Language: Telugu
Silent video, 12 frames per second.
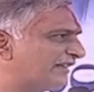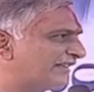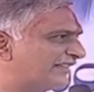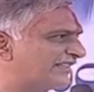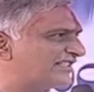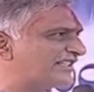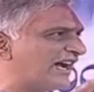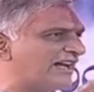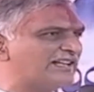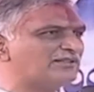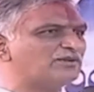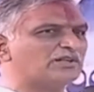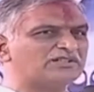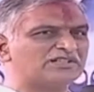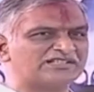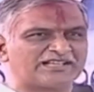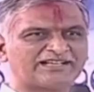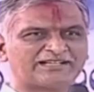ఇది చాలా
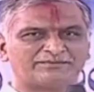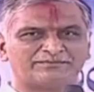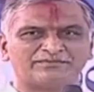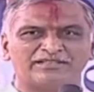దురదృష్టకరం